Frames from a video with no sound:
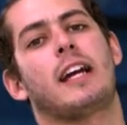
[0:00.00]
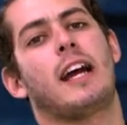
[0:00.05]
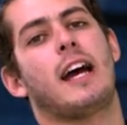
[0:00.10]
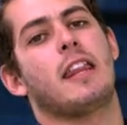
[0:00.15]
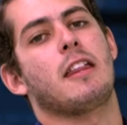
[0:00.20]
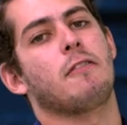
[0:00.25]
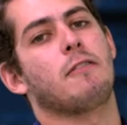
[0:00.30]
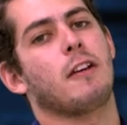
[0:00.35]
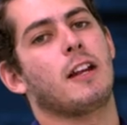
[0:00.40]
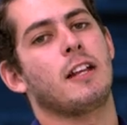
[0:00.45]
que
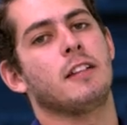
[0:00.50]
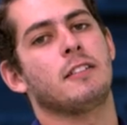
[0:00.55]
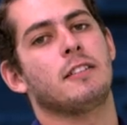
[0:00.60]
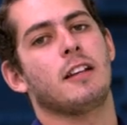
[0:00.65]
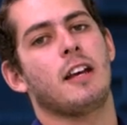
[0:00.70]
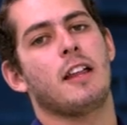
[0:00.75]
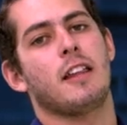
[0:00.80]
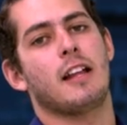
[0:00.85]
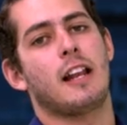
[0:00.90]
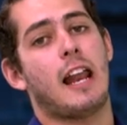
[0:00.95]
a
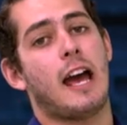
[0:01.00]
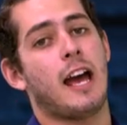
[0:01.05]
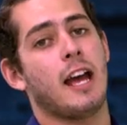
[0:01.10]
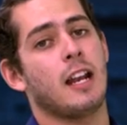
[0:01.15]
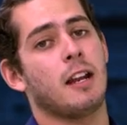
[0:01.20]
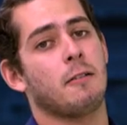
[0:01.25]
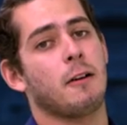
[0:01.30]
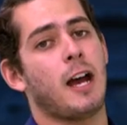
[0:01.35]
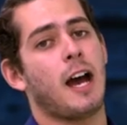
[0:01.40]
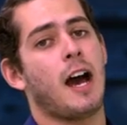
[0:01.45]
diferencia de la
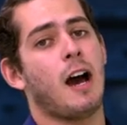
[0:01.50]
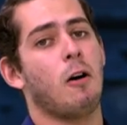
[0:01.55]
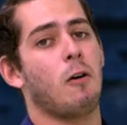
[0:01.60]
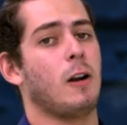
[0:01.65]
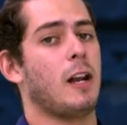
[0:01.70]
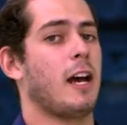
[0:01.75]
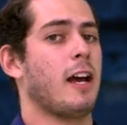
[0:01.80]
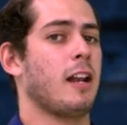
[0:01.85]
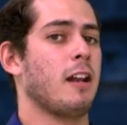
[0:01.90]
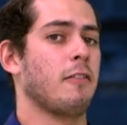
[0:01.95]
NBA
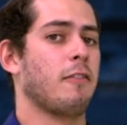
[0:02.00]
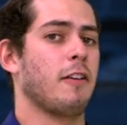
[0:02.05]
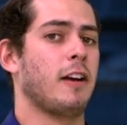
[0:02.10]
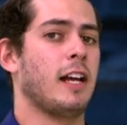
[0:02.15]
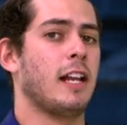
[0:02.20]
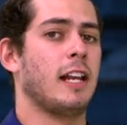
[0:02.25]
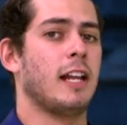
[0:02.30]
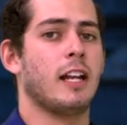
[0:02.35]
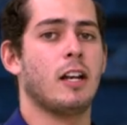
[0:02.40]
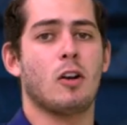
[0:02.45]
o la
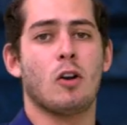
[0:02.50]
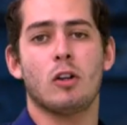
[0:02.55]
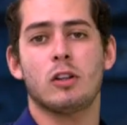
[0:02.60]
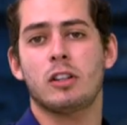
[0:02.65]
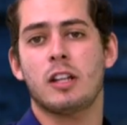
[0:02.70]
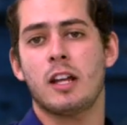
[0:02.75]
NFL no